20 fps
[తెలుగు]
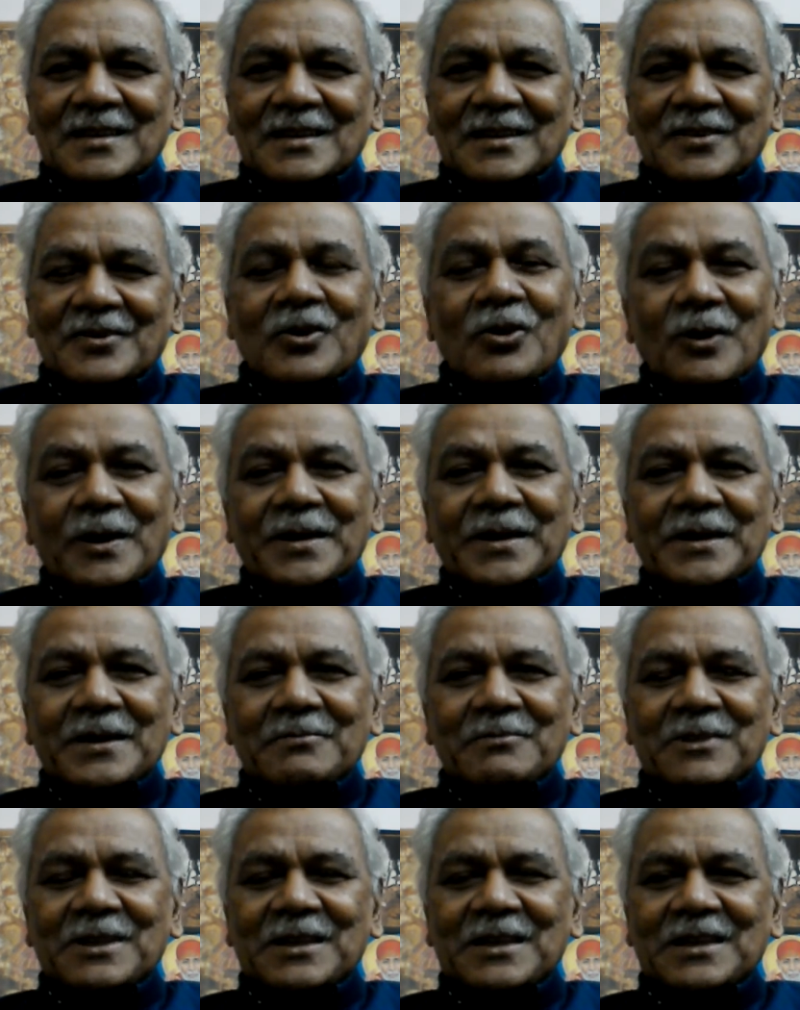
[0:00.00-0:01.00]
ఇంకొకటి
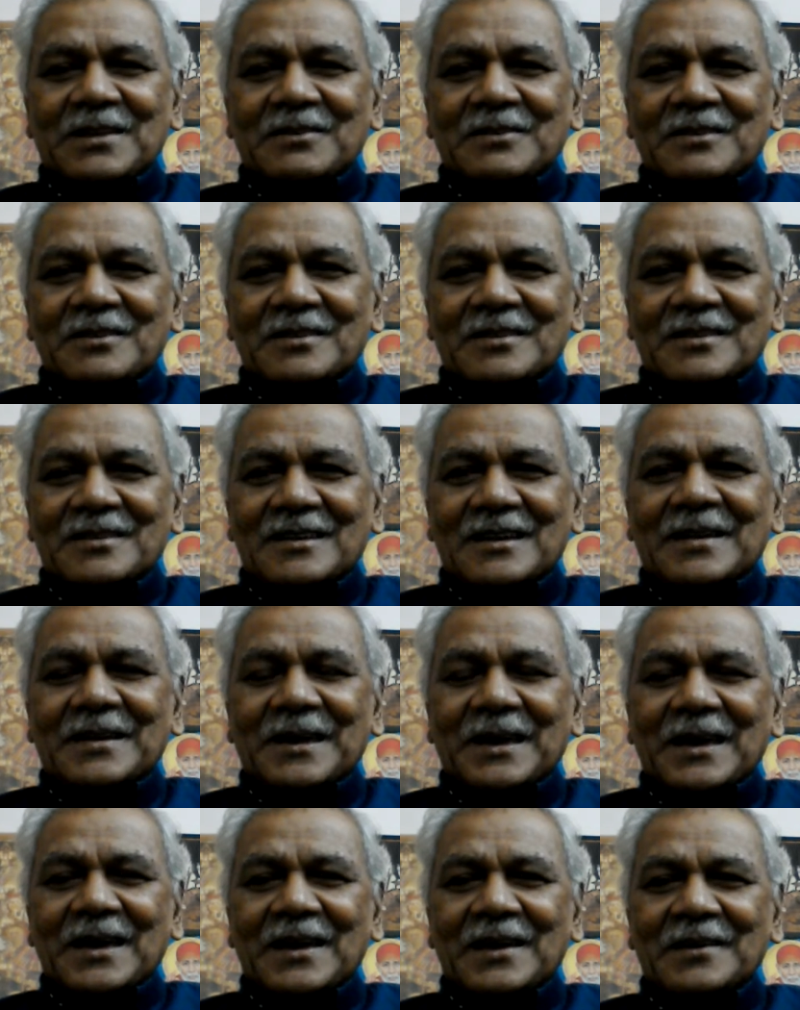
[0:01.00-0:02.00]
ఏంటి
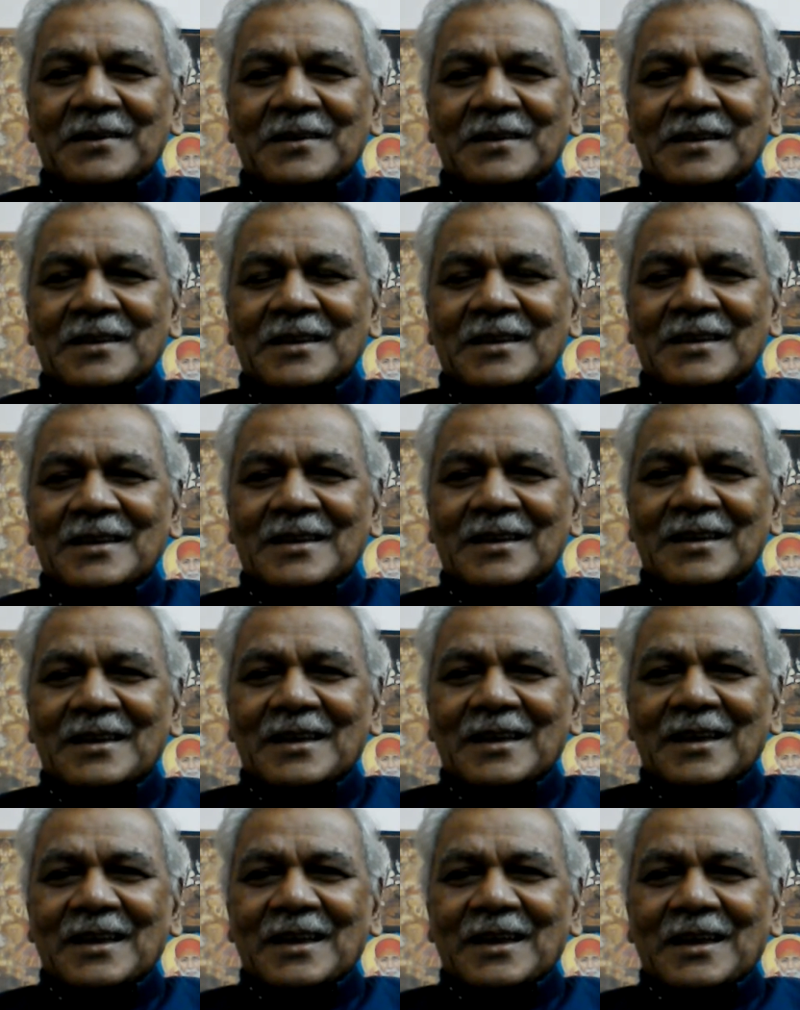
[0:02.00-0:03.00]
అంటే
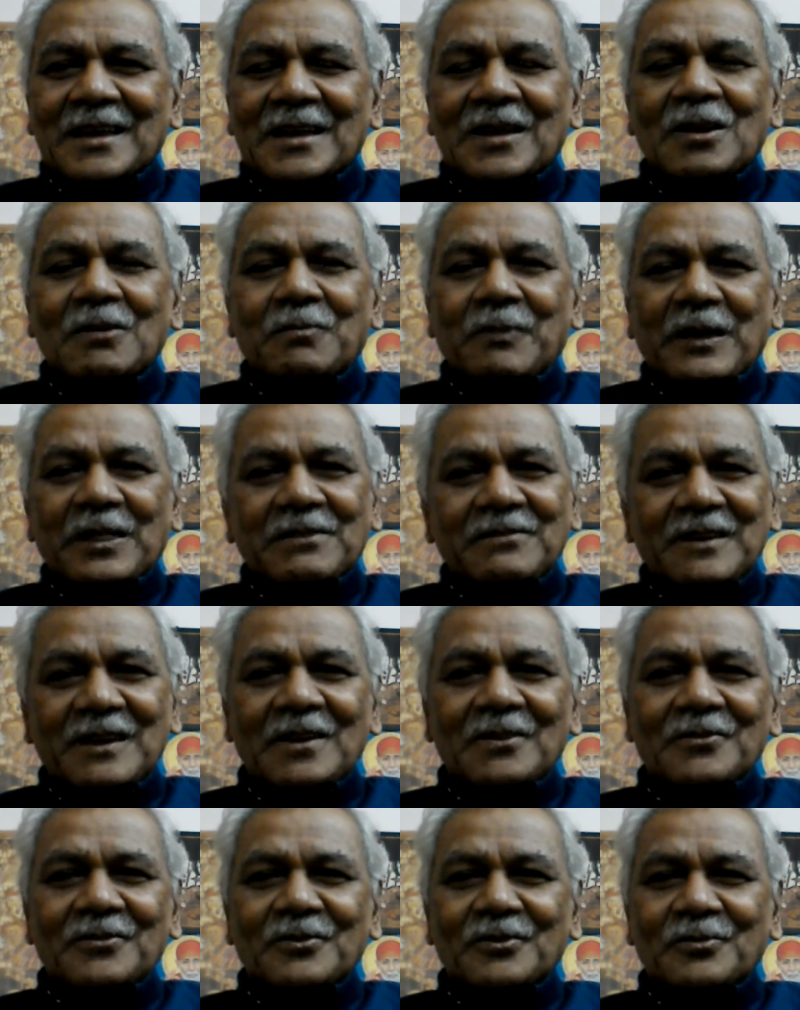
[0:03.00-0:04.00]
వీళ్ళు పదివేల
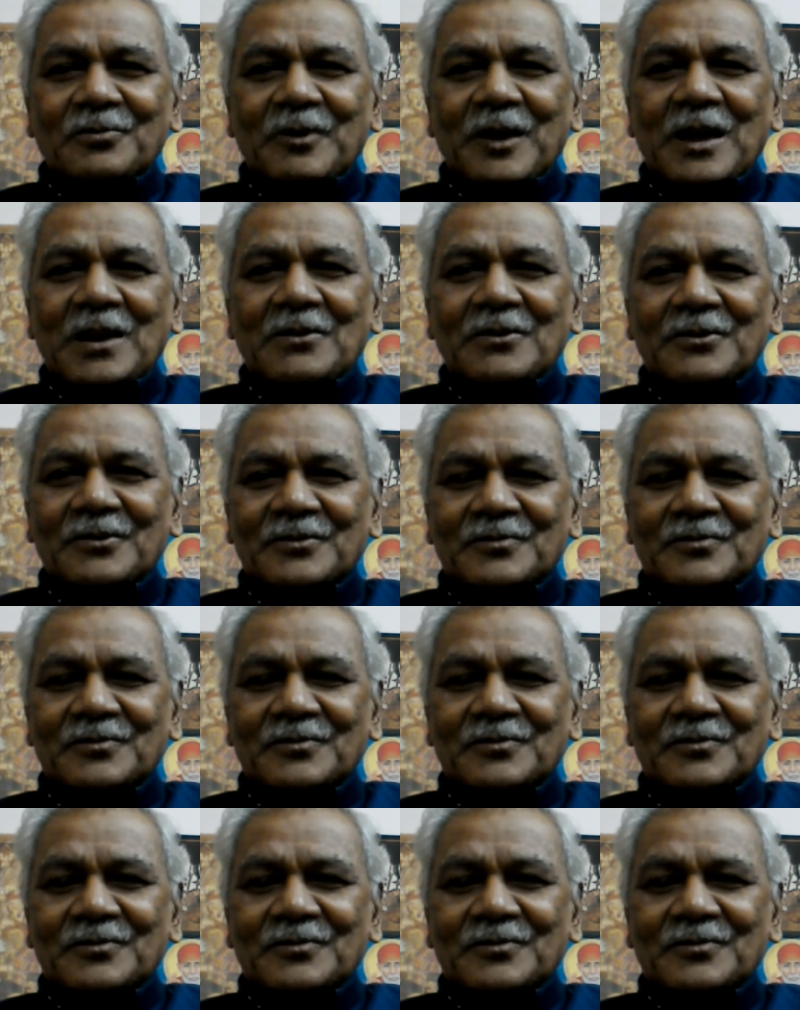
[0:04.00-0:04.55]
రూపాయలు